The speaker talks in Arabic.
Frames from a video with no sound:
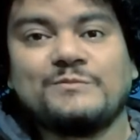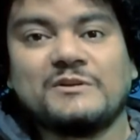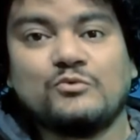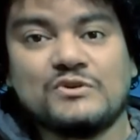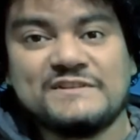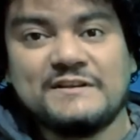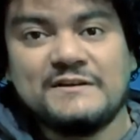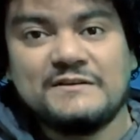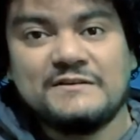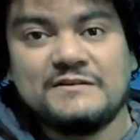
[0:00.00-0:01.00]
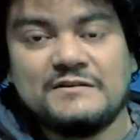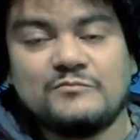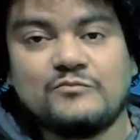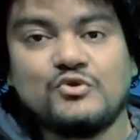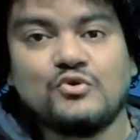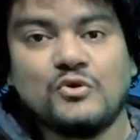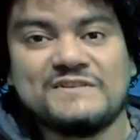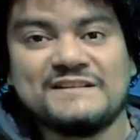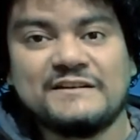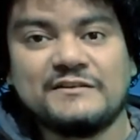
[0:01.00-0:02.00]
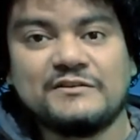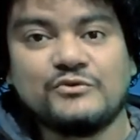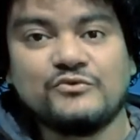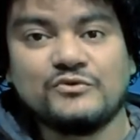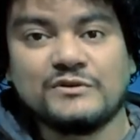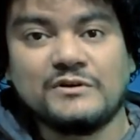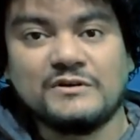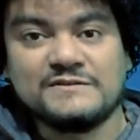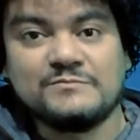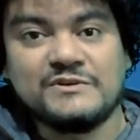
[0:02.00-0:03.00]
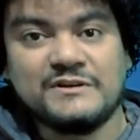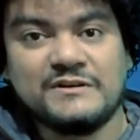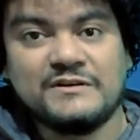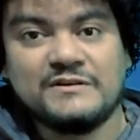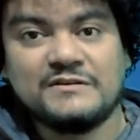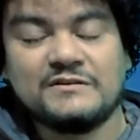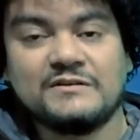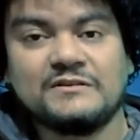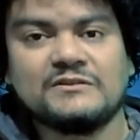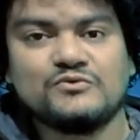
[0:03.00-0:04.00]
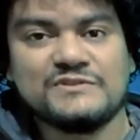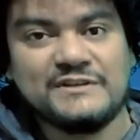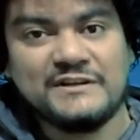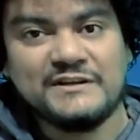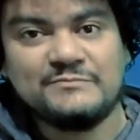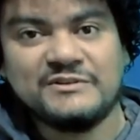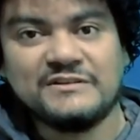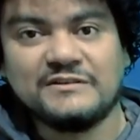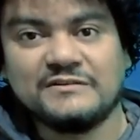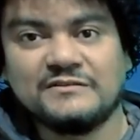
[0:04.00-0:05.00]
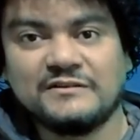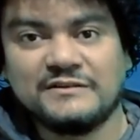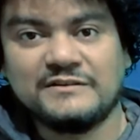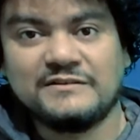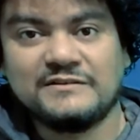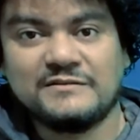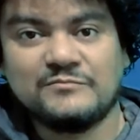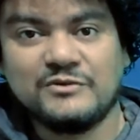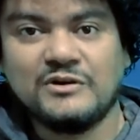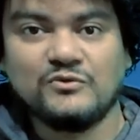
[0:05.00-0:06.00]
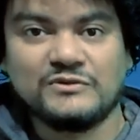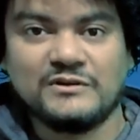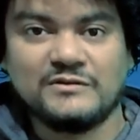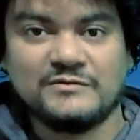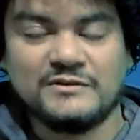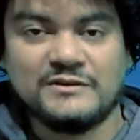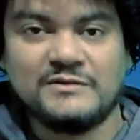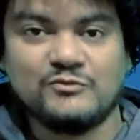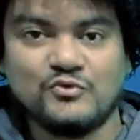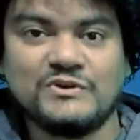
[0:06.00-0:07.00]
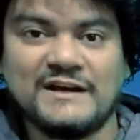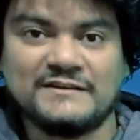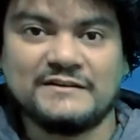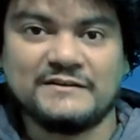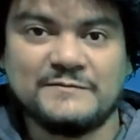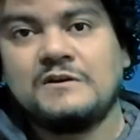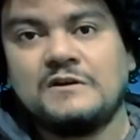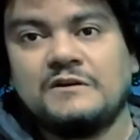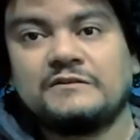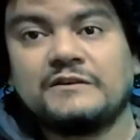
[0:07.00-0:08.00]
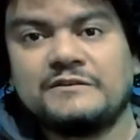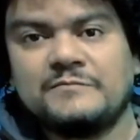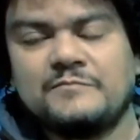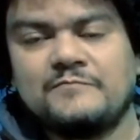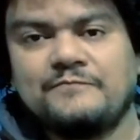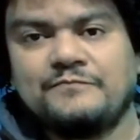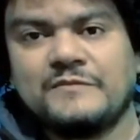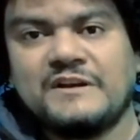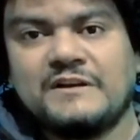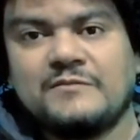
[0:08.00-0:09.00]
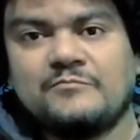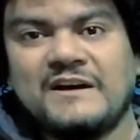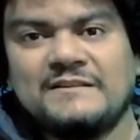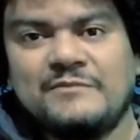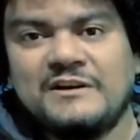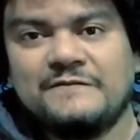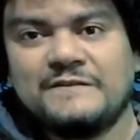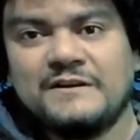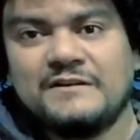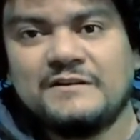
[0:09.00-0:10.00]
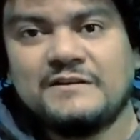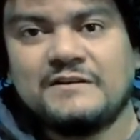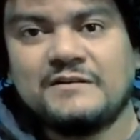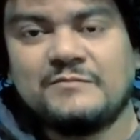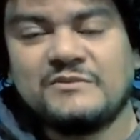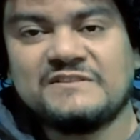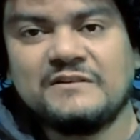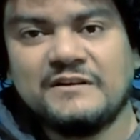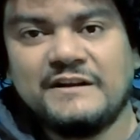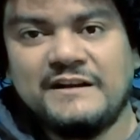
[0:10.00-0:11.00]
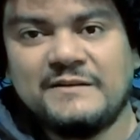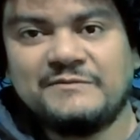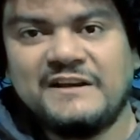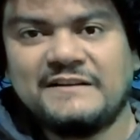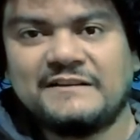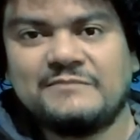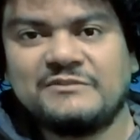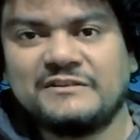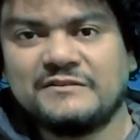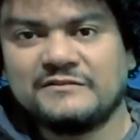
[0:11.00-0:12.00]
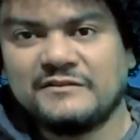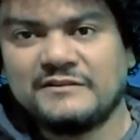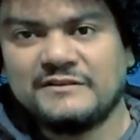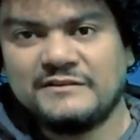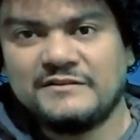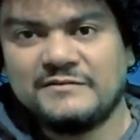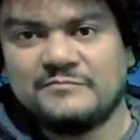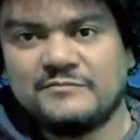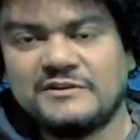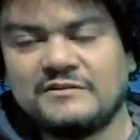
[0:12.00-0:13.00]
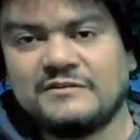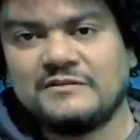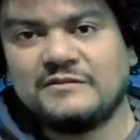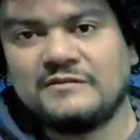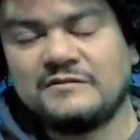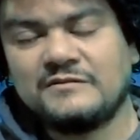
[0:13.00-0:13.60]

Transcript: ومن البوكس ده بيخرج سلك التليفون الخاص بيك لتوصيل خدمة الإنترنت بالراوتر اللي موجود عندك طيب بعد ما عرفنا آه، مسار الرحلة بتاعة خدمة الإنترنت من